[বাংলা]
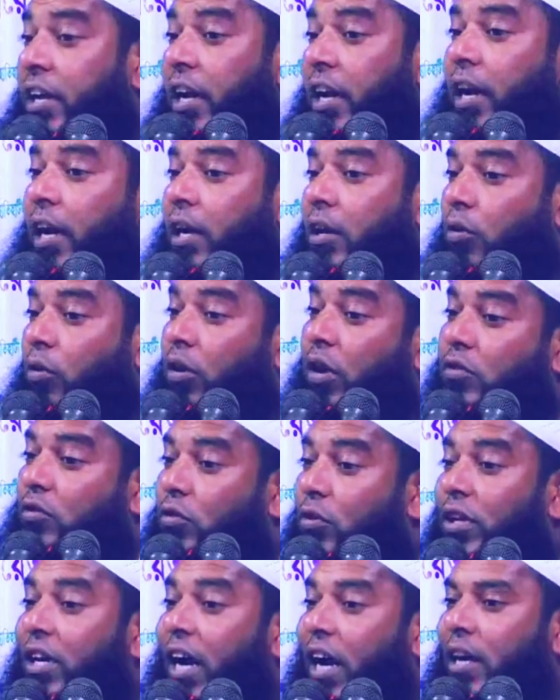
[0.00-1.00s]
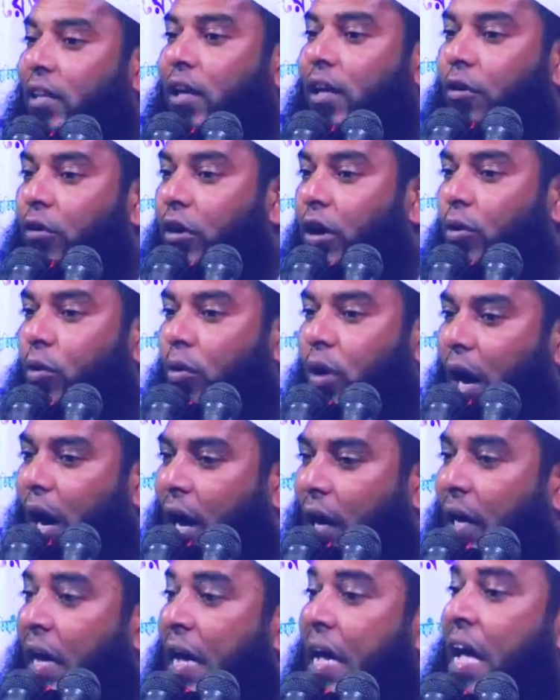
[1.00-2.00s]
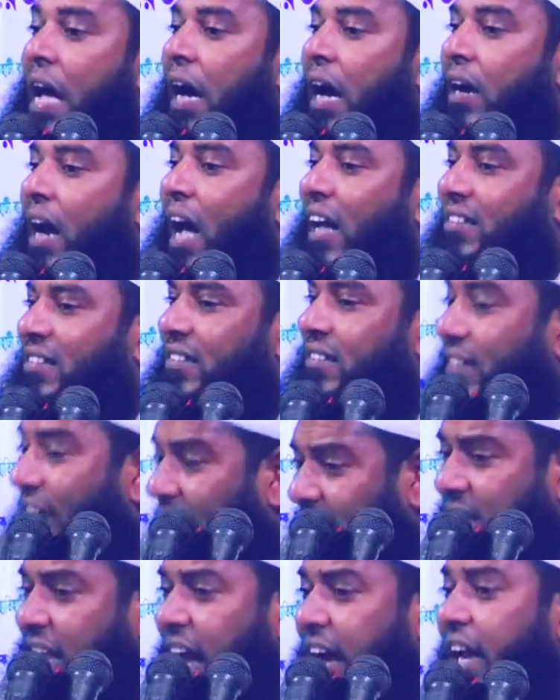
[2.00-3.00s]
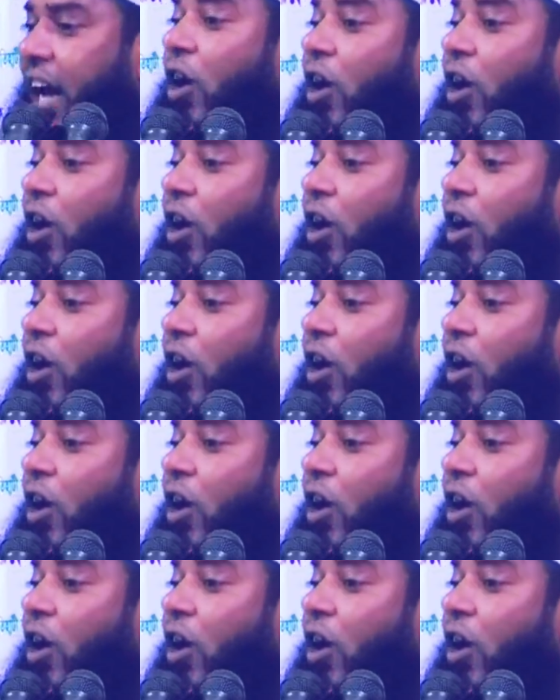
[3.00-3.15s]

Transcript: ডিলেট করে সই আকিদাগুলি ঢুকান রাস্তা থেকে